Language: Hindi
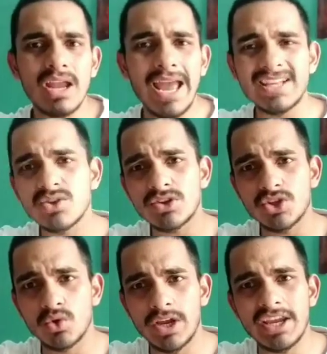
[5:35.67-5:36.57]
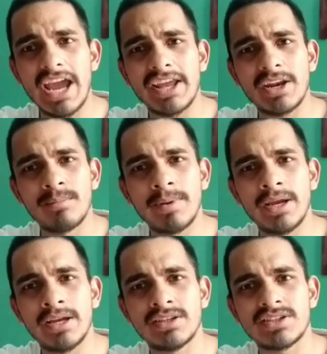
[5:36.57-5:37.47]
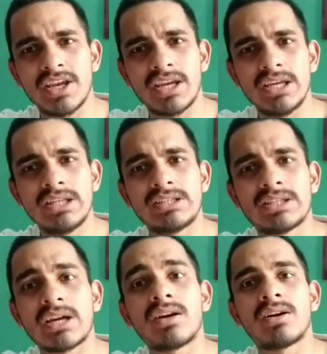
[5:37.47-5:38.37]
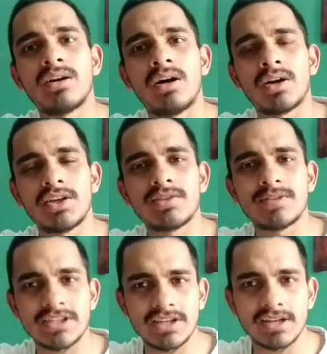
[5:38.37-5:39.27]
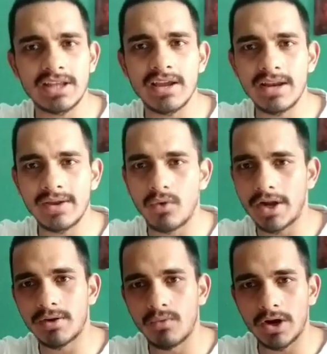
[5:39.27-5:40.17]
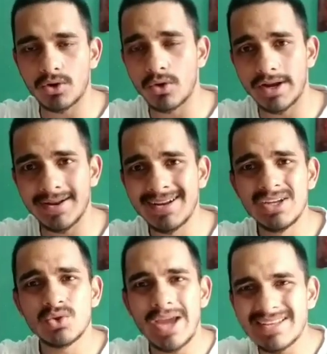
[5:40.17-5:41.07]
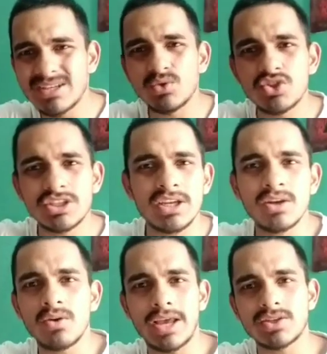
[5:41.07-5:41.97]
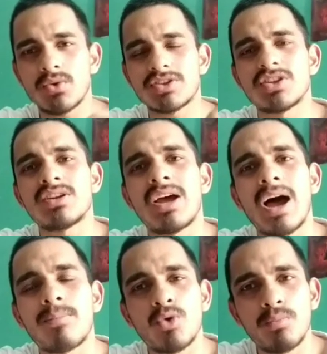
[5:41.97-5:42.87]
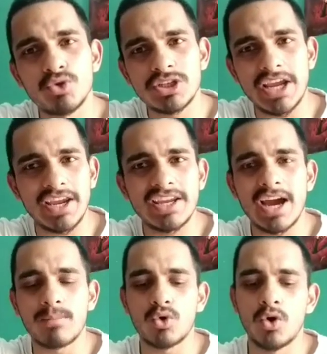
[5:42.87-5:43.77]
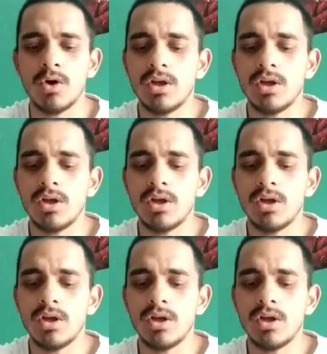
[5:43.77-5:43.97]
ऐसे क्वेश्चन होंगे कि आयरन पे जैसे कि जंक किस वजह से लगता है लाइक वाइट वाटर और एयर तो ऐसी कुछ चीजें ना ऐसे क्वेश्चन आपको पूछे जाएंगे या आपको